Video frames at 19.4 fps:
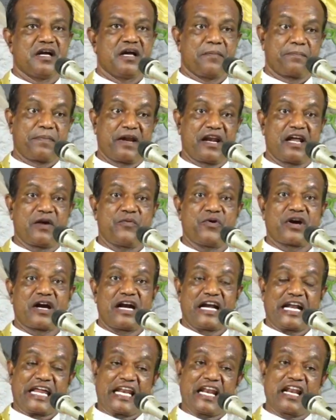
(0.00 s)
பிளவுகள்
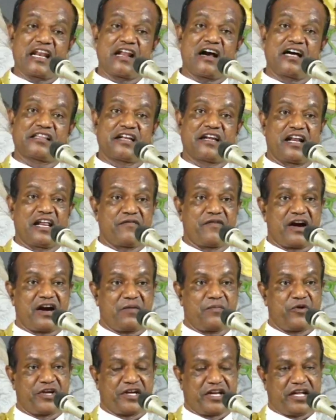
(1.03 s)
இல்லாத நிலையில் வாழ
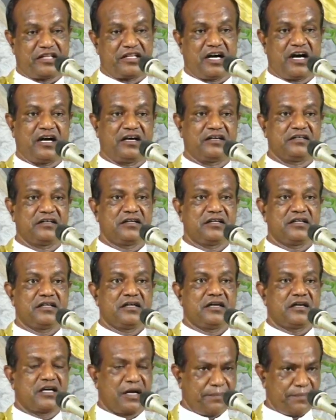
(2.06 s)
முடிகிறதா
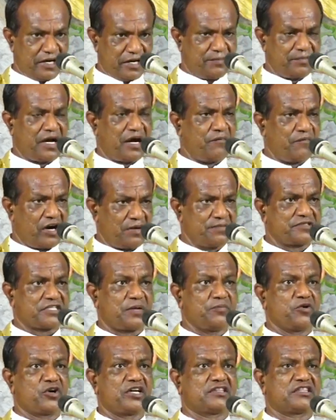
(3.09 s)
நம்மிடம் நாம் வாழும்
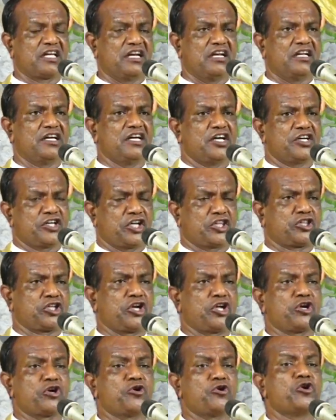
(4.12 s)
சமூகத்தில்
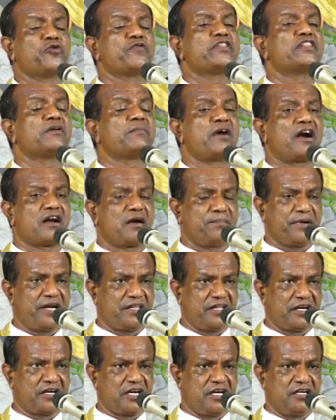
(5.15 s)
எத்தனையோ விதமான
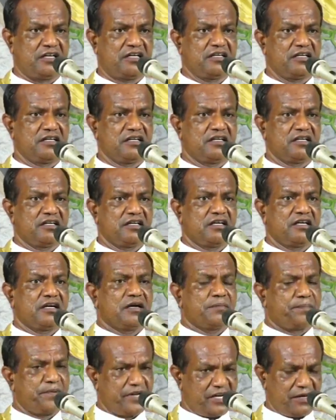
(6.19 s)
பேதங்கள்
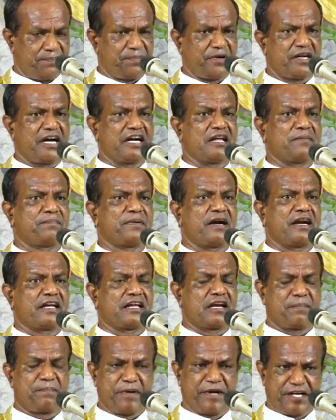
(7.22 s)
பிறப்பின்
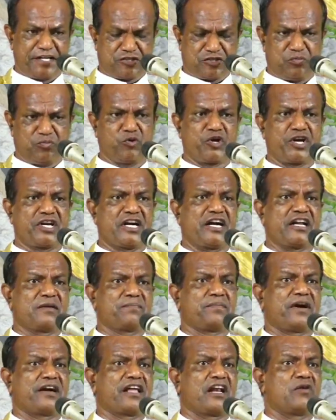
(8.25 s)
அடிப்படையில் பேசும் மொழியின்
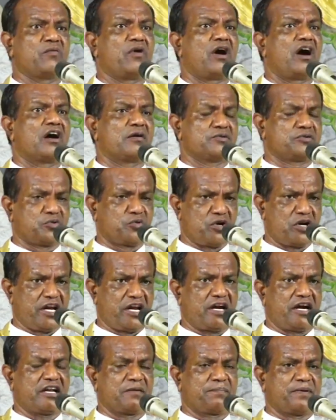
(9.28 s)
அடிப்படையில் வாழும் சூழ்நிலையின்
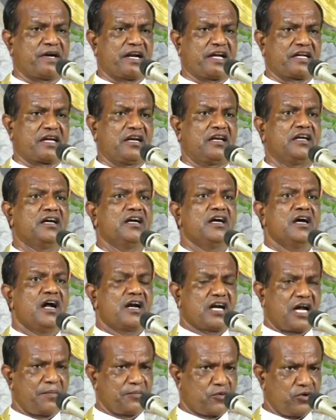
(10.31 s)
அடிப்படையில்
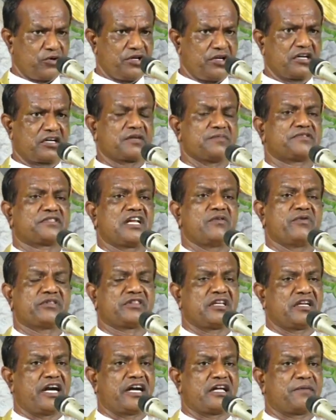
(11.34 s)
நாம் கொண்டிருக்கும்
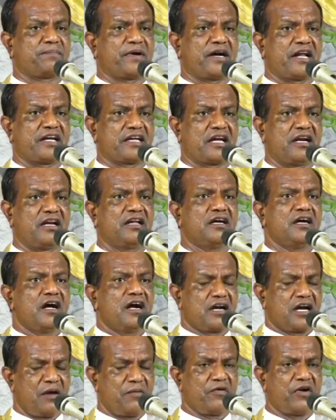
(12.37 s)
செல்வத்தின் அடிப்படையில்
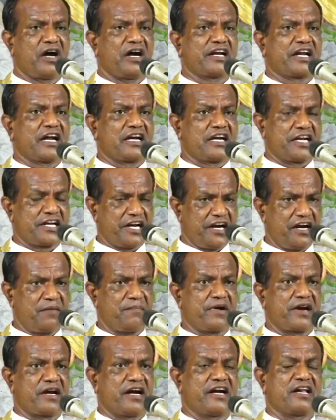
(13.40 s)
நாம் வாழ்கின்ற
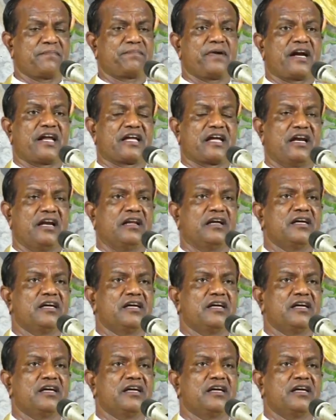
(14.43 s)
ஏழ்மையின் அடிப்படையில்